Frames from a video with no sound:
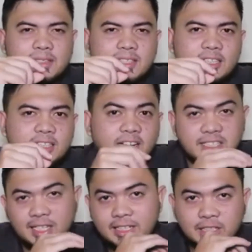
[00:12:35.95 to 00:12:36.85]
Karena
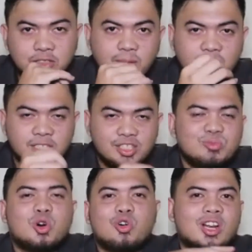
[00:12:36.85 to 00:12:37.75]
tradisi alit itu berarti
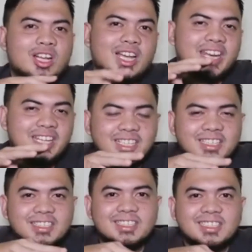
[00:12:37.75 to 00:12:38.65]
semua orang
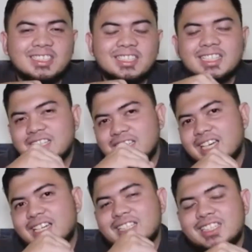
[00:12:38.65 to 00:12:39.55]
lainnya
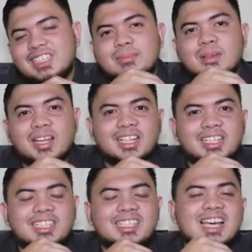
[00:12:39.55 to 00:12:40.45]
yang tidak berada
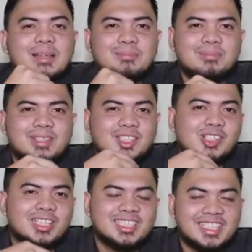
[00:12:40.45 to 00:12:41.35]
di dalam
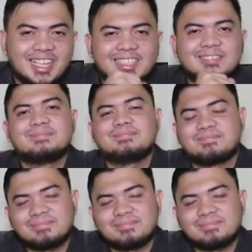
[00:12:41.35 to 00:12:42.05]
lingkungan istana.